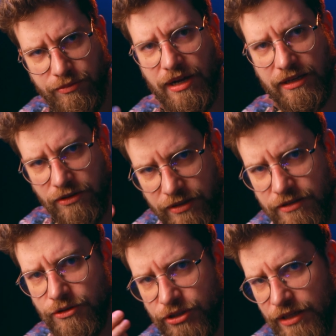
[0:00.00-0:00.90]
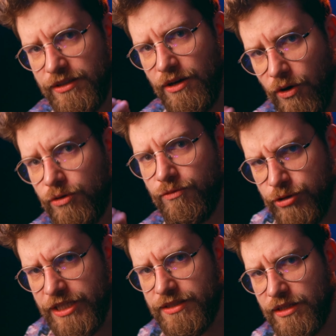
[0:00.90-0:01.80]
że maraton jest codziennie o
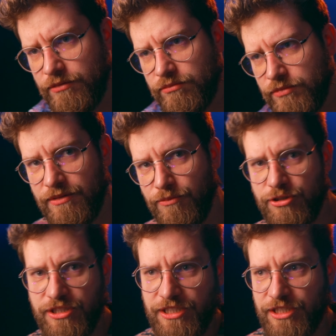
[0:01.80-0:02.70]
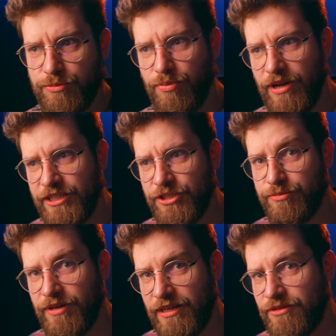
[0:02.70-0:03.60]
20. Możecie też
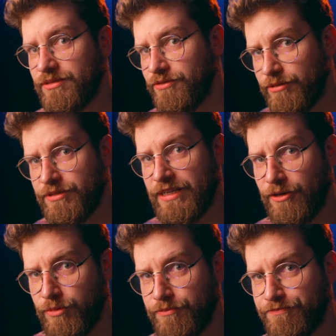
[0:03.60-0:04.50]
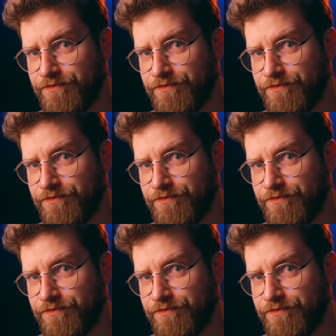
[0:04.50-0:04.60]
polecić maraton swoim znajomym.